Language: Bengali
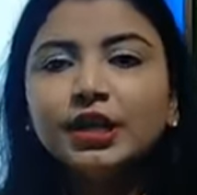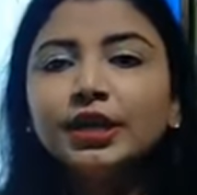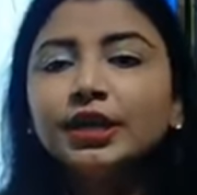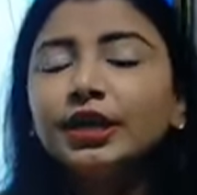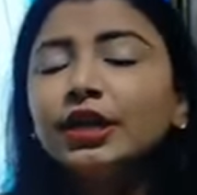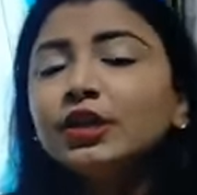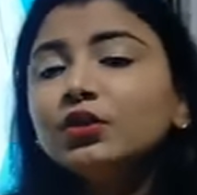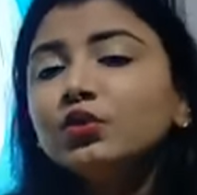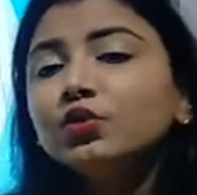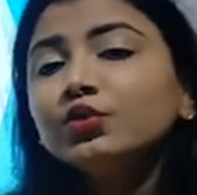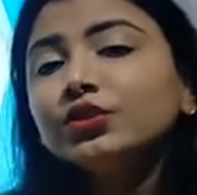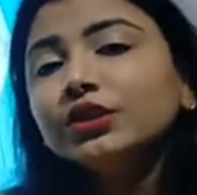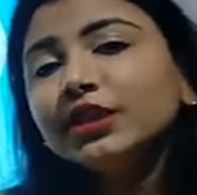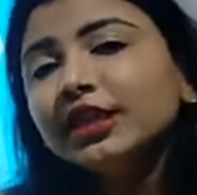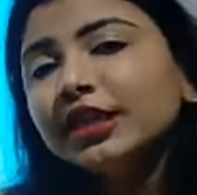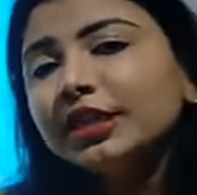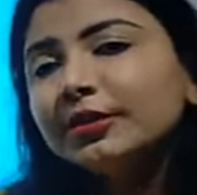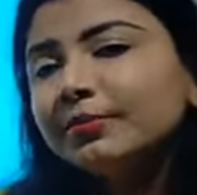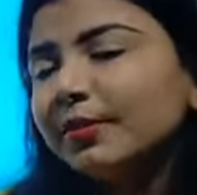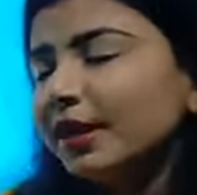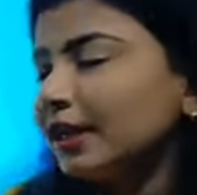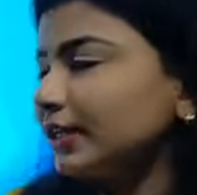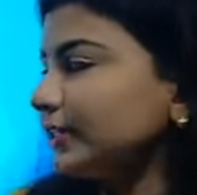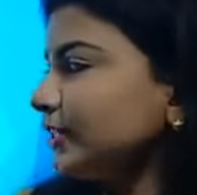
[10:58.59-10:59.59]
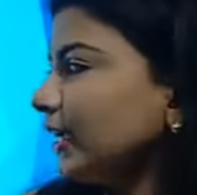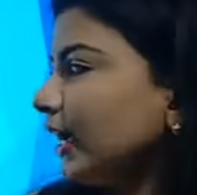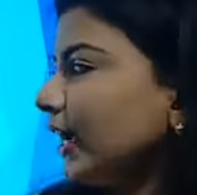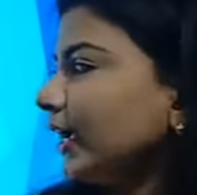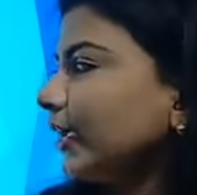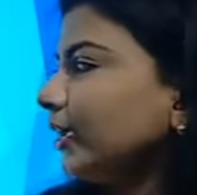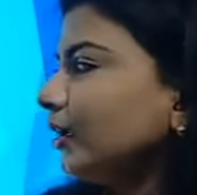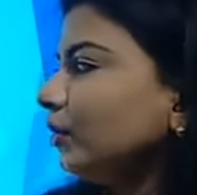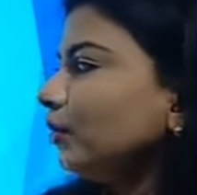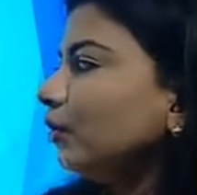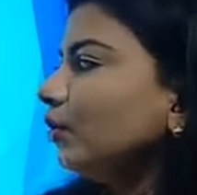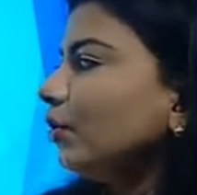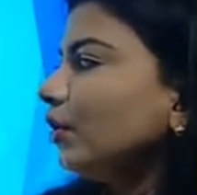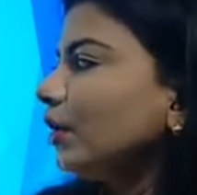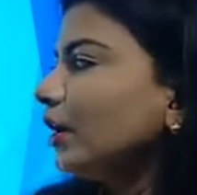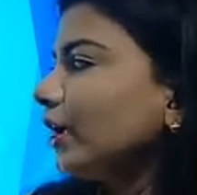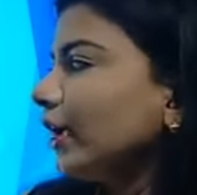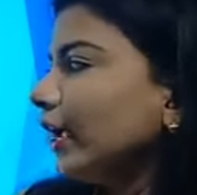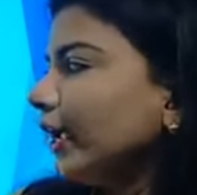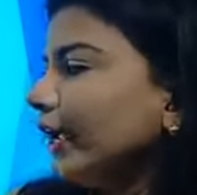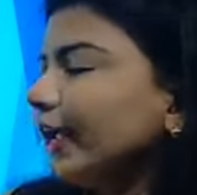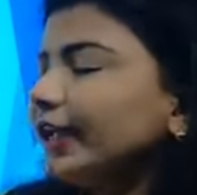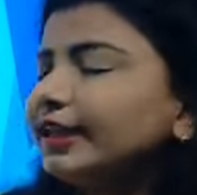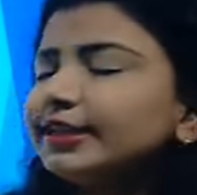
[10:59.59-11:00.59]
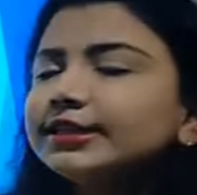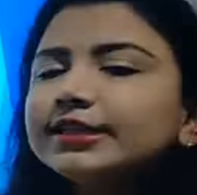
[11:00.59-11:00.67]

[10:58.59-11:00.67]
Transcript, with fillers: কিন্তু তিন মাস আগেও এই